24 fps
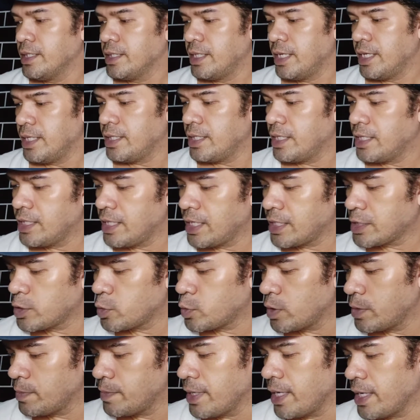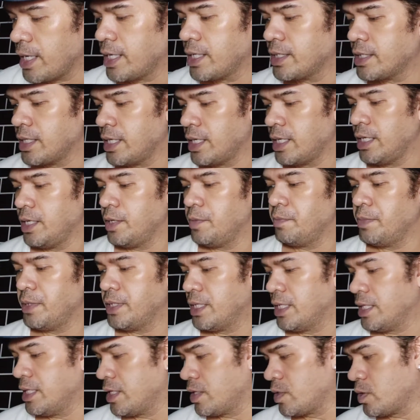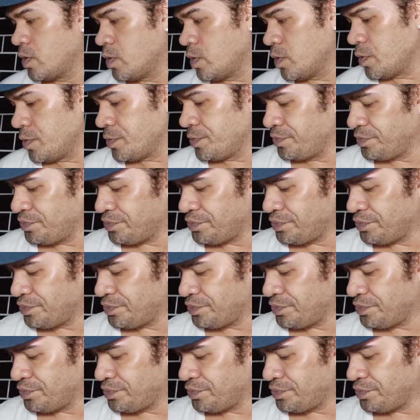Then, the next one makating, yung binili ko,